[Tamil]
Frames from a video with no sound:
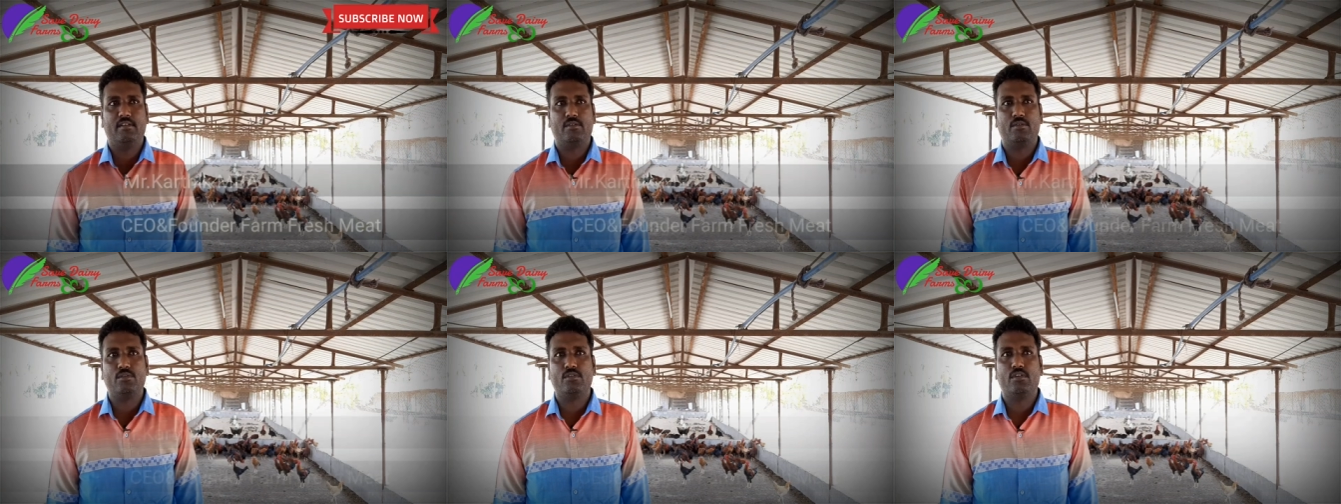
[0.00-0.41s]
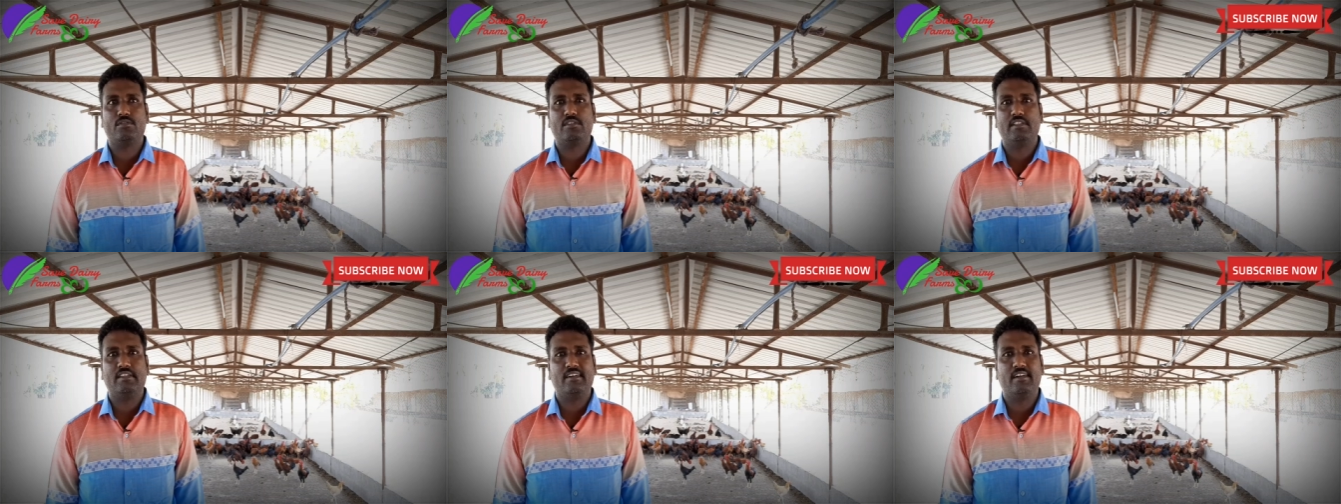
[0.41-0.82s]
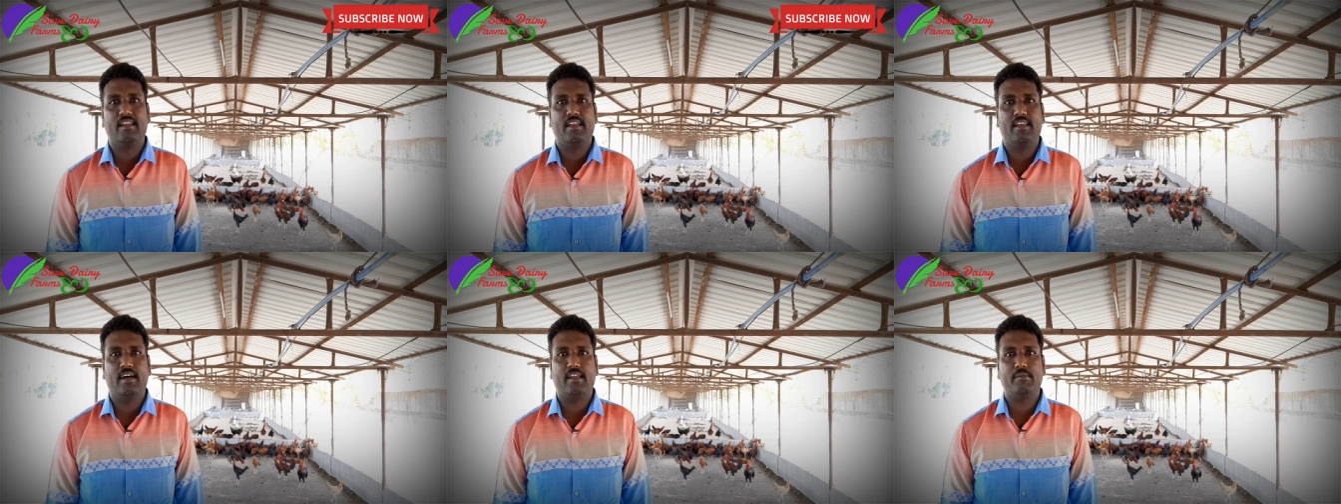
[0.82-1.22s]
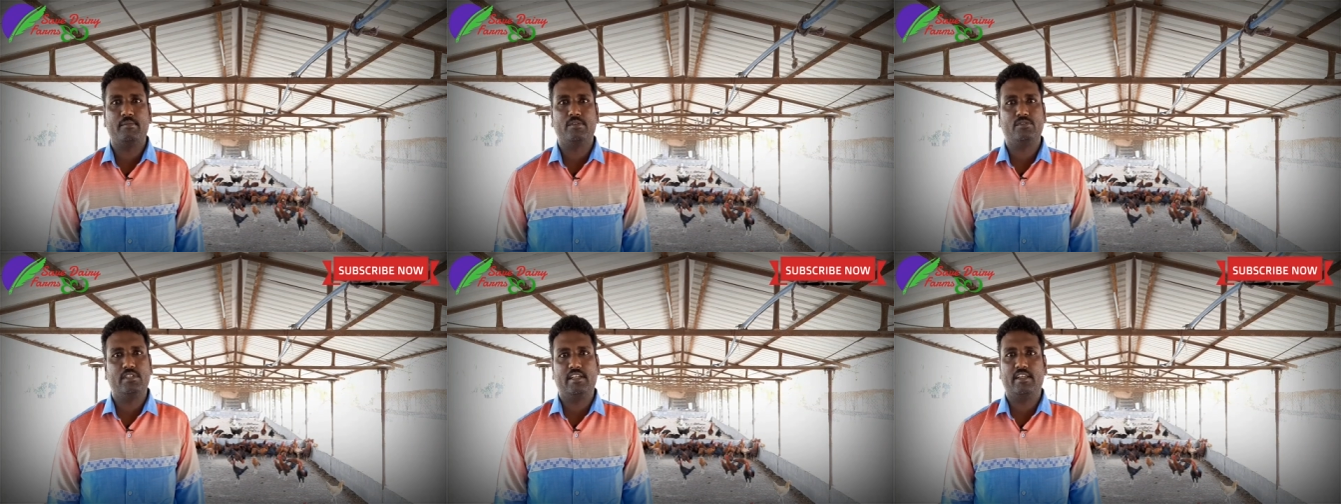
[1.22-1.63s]
டூ தௌசண்ட் தேர்ட்டீனில்
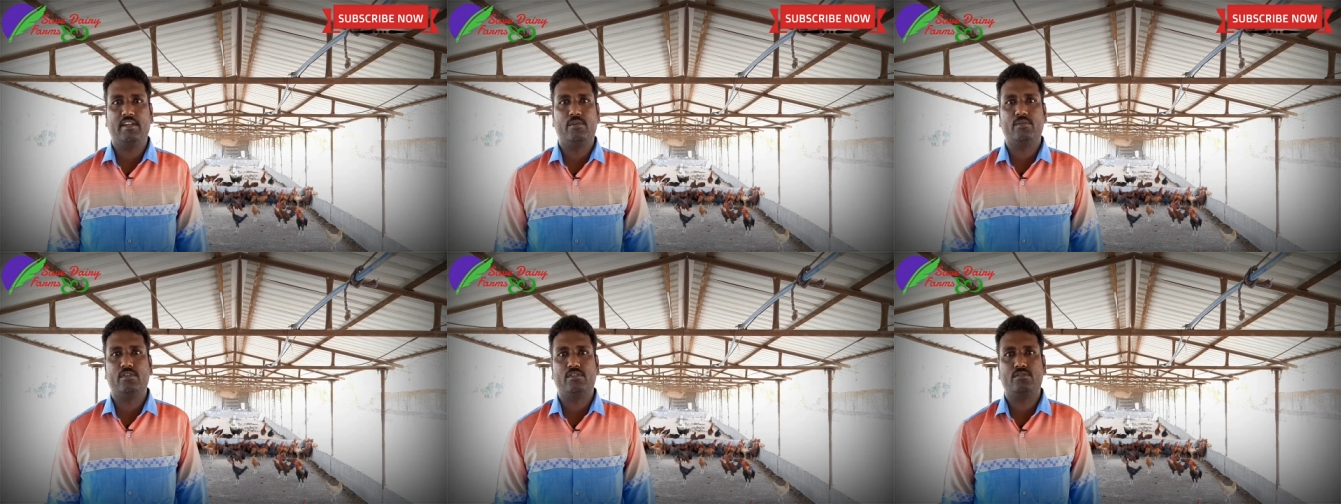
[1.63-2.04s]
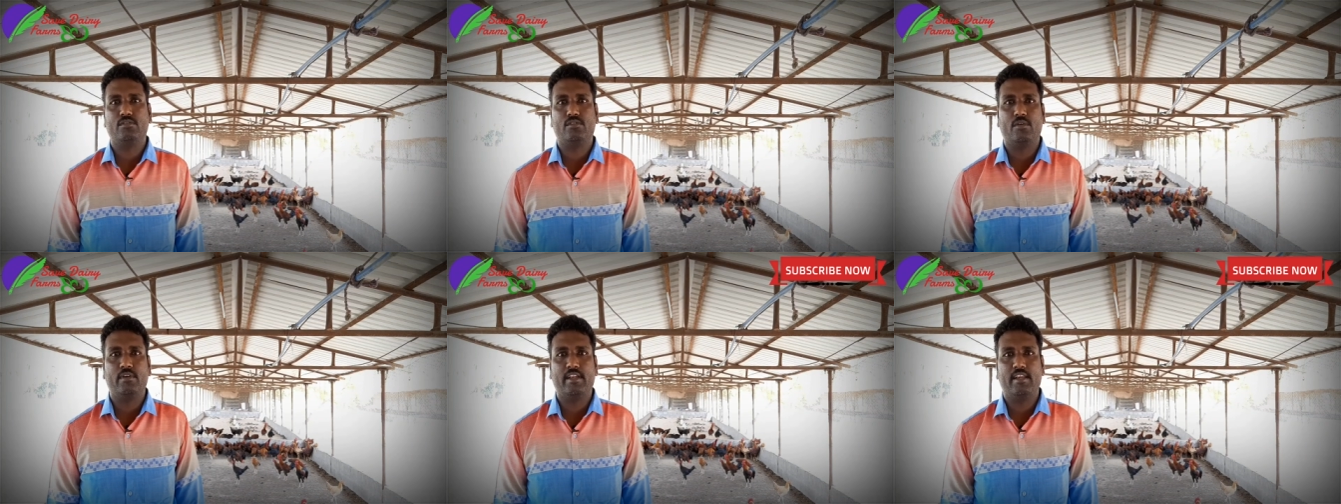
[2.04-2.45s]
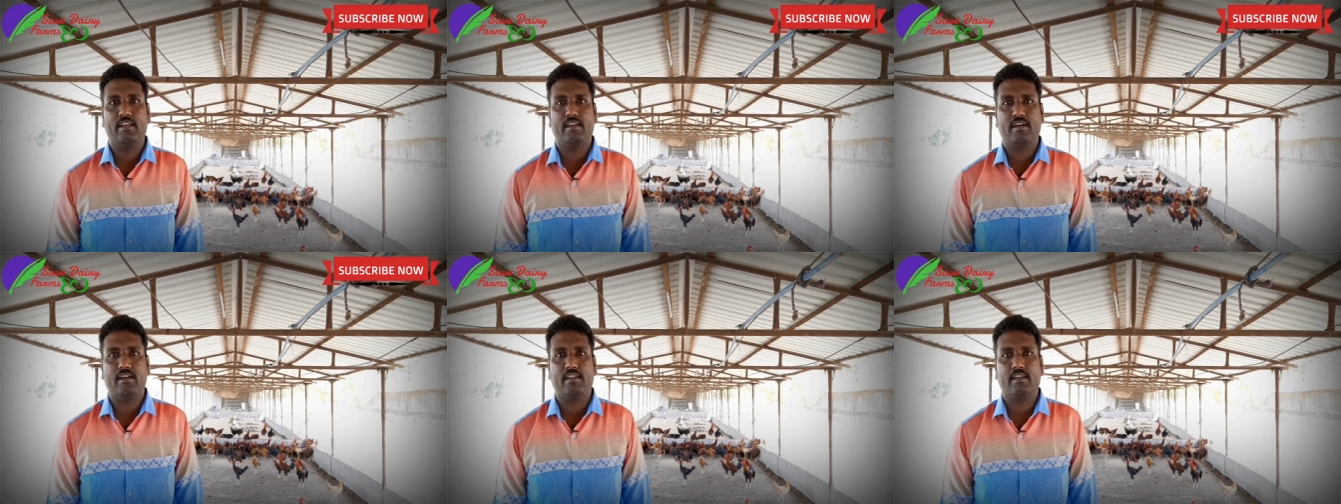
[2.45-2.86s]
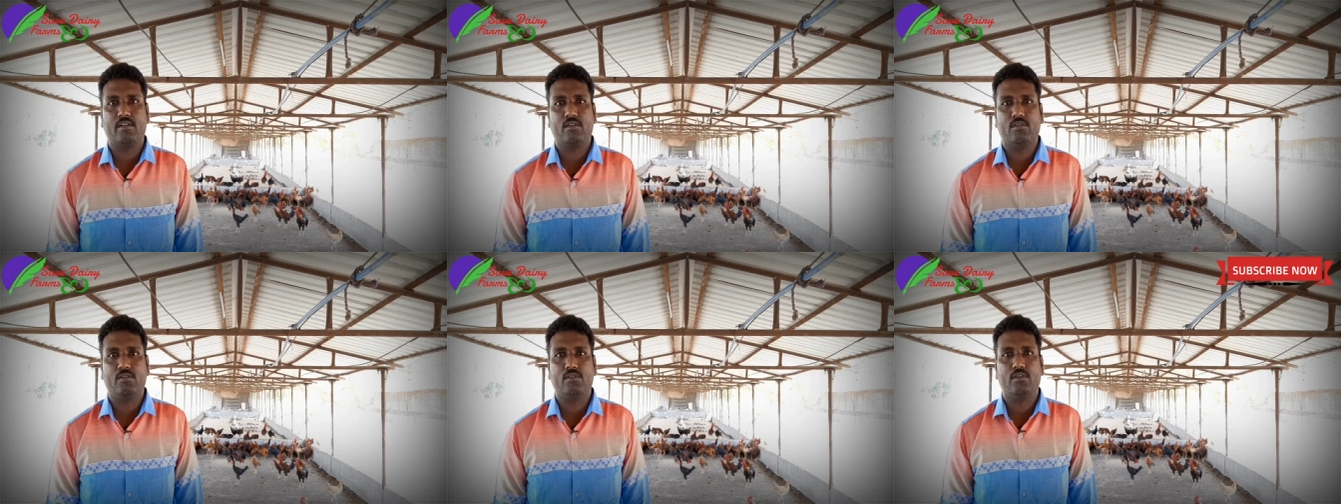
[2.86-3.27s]
ஆரம்பித்து இன்னைக்கு டூ தௌசண்ட் டுவெண்ட்டியில் நாங்கள்
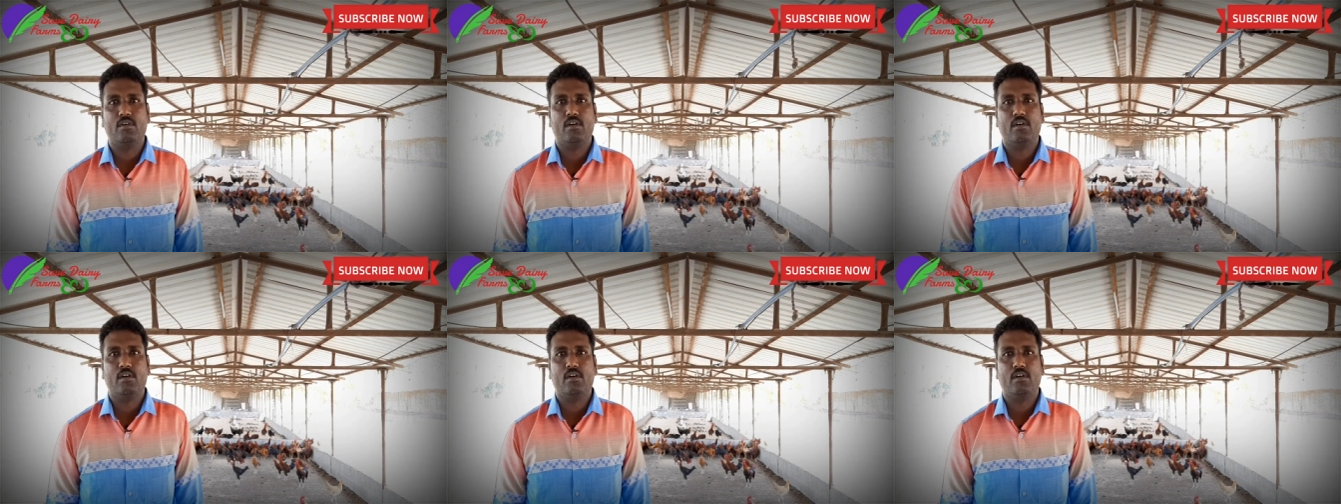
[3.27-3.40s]
நிற்கிறோம்